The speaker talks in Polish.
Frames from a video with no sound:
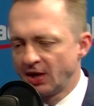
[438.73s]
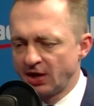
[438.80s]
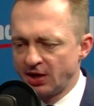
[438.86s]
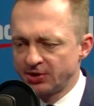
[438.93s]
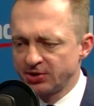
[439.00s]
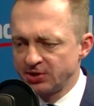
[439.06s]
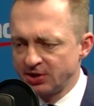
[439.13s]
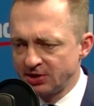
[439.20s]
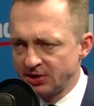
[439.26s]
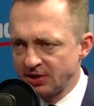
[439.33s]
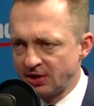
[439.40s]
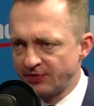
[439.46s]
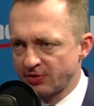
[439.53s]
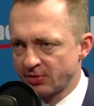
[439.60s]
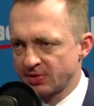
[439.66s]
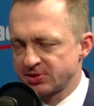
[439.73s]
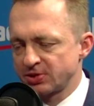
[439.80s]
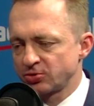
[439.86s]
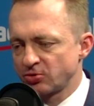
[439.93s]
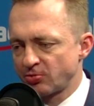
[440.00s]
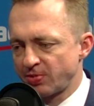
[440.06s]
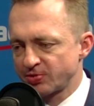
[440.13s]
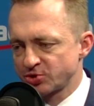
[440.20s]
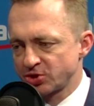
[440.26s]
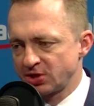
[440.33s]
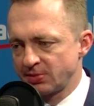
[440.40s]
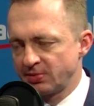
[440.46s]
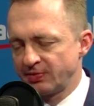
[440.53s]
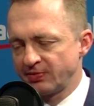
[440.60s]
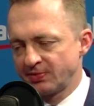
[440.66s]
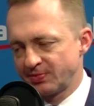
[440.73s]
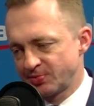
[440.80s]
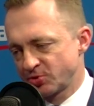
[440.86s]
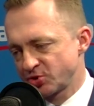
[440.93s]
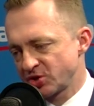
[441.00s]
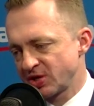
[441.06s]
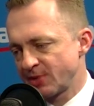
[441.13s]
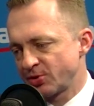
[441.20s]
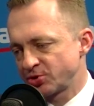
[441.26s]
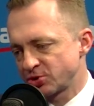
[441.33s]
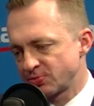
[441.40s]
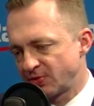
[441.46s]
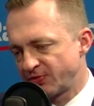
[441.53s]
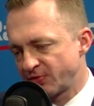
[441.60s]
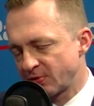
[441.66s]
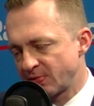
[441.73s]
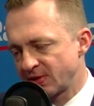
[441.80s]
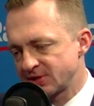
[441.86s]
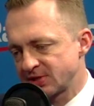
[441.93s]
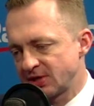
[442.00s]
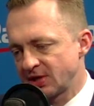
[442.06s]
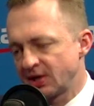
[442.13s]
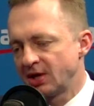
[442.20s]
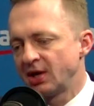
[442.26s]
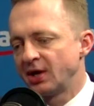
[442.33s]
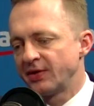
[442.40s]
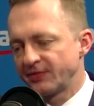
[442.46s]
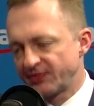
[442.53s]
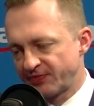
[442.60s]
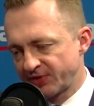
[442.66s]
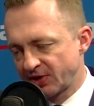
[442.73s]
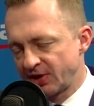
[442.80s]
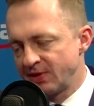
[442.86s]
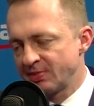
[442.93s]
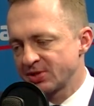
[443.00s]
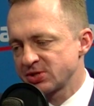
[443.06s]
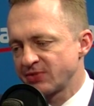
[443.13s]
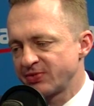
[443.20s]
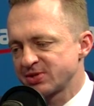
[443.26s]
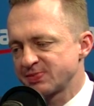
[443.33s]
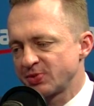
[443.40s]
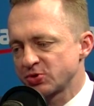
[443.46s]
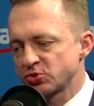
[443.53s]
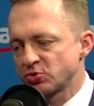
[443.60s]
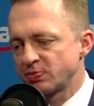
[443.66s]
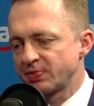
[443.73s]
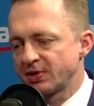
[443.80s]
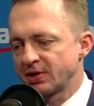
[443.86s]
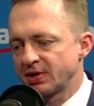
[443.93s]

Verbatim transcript: Ale to nie jedyne informacje, które upowszechniamy. Upowszechniamy chociażby informacje w taki masowy sposób,